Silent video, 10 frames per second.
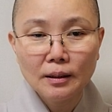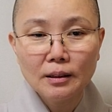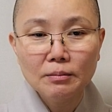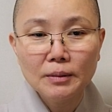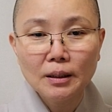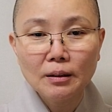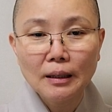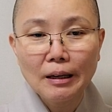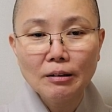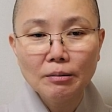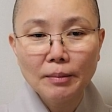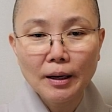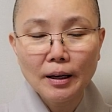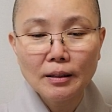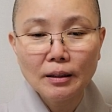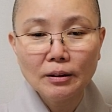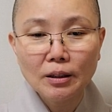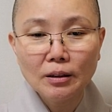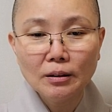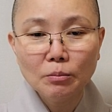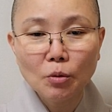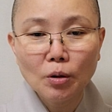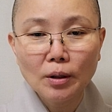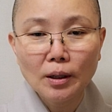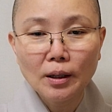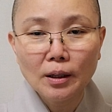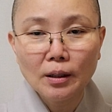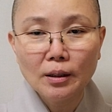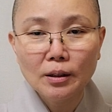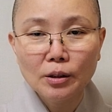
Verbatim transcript: 이름들은 이름에 해당되는 뭔가가